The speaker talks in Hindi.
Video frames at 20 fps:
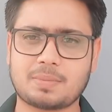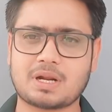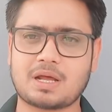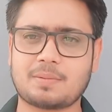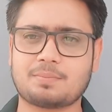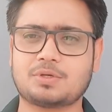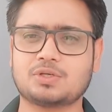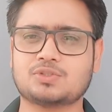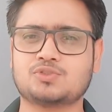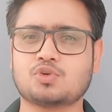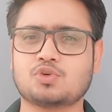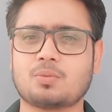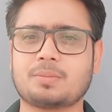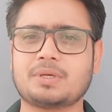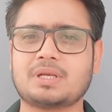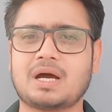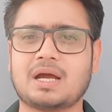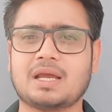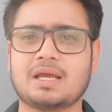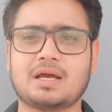पर आपकी जो
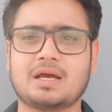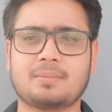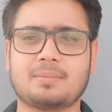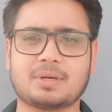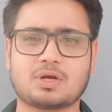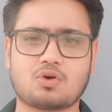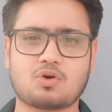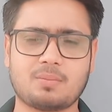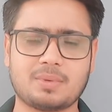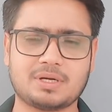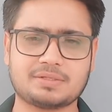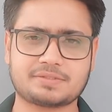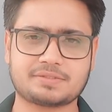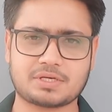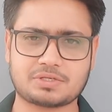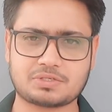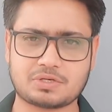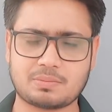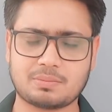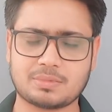भी राय है हमें कमेंट
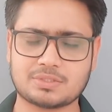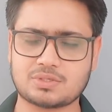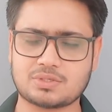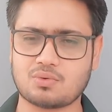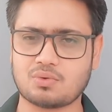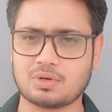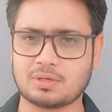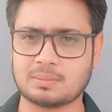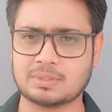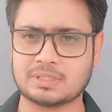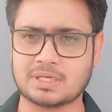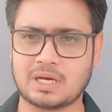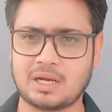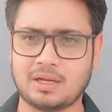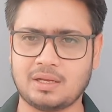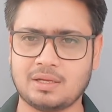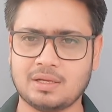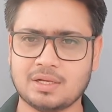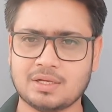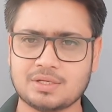सेक्शन में ज़रूर
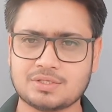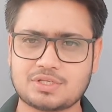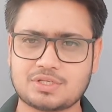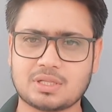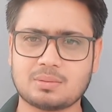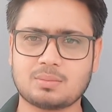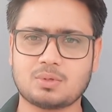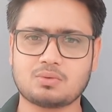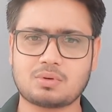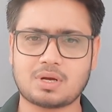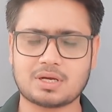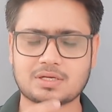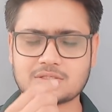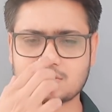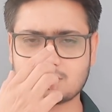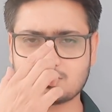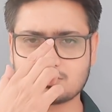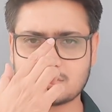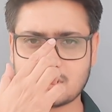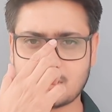बताएं जल्द मिलूंगा
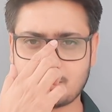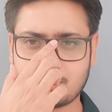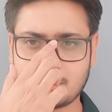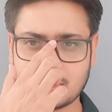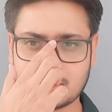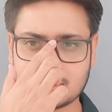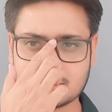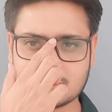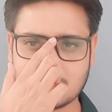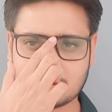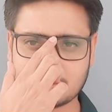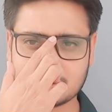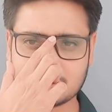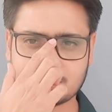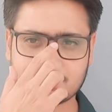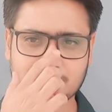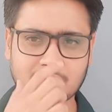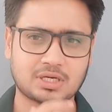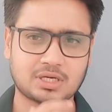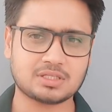किसी दूसरे अपडेट के साथ में
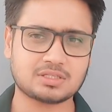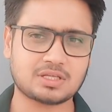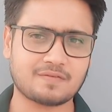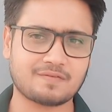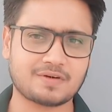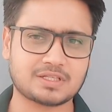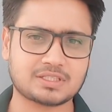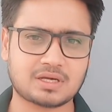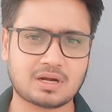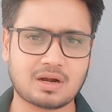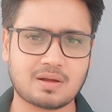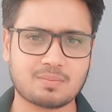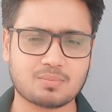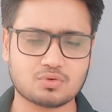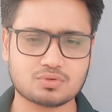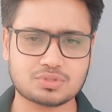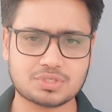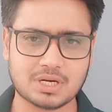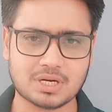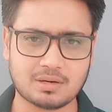तब तक लिए धन्यवाद अगर आप
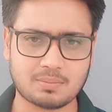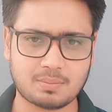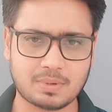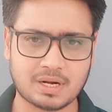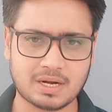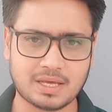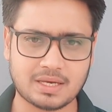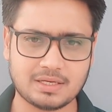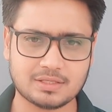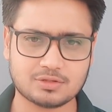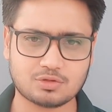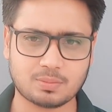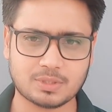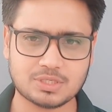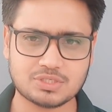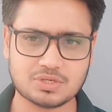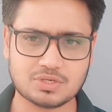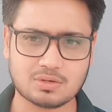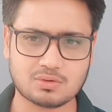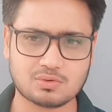लोग चैनल पर नए हैं तो
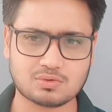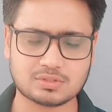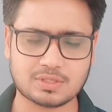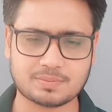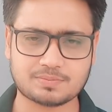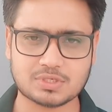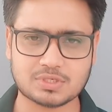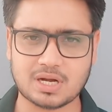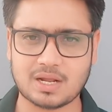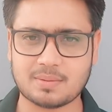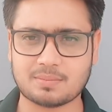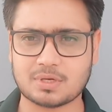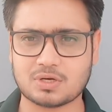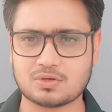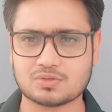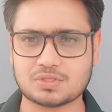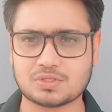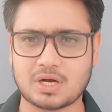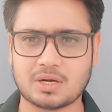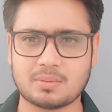प्लीज़ चैनल को सब्सक्राइब
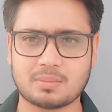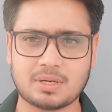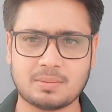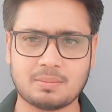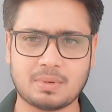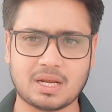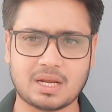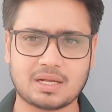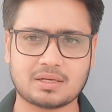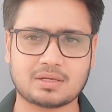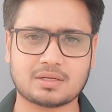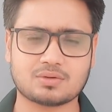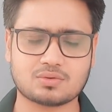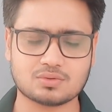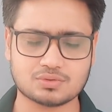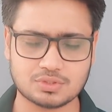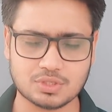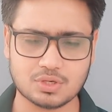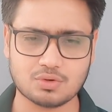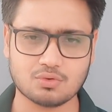करें और साइड बने बेलाइकन
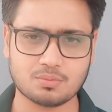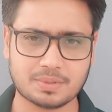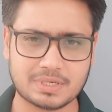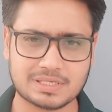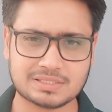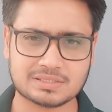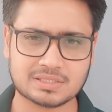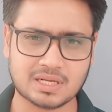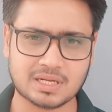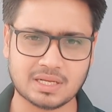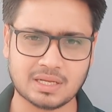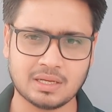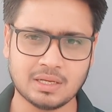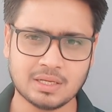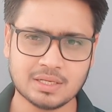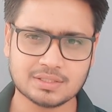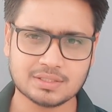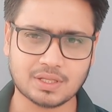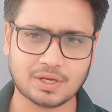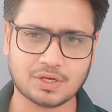को ज़रूर प्रेस करें
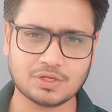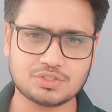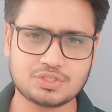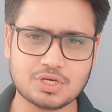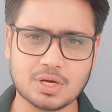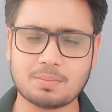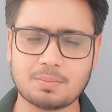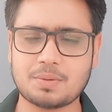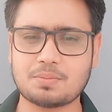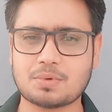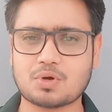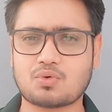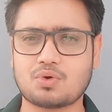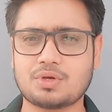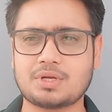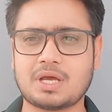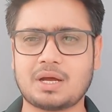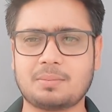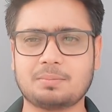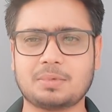ताकि जब भी मैं
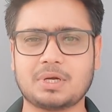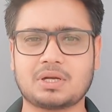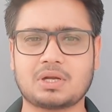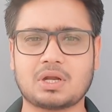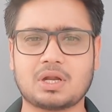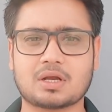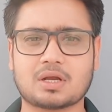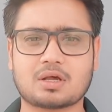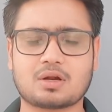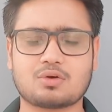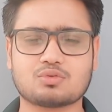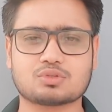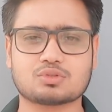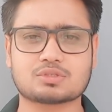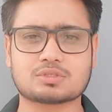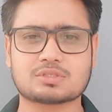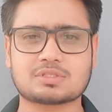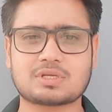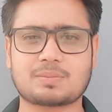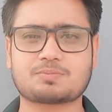कोई नया अपडेट लेकर आऊँ तो
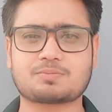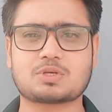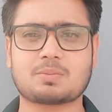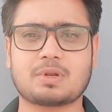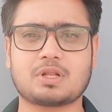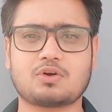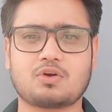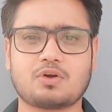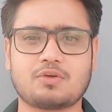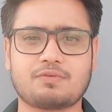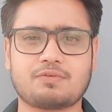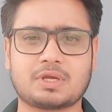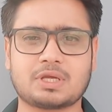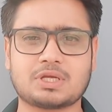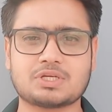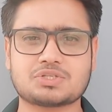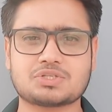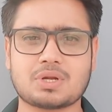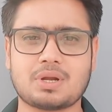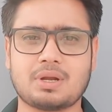सबसे पहले
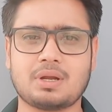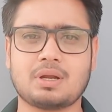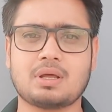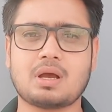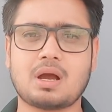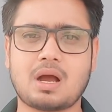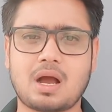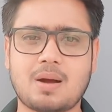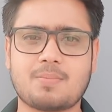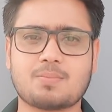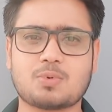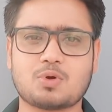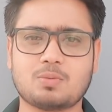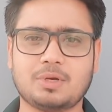नोटिफिकेशन आपको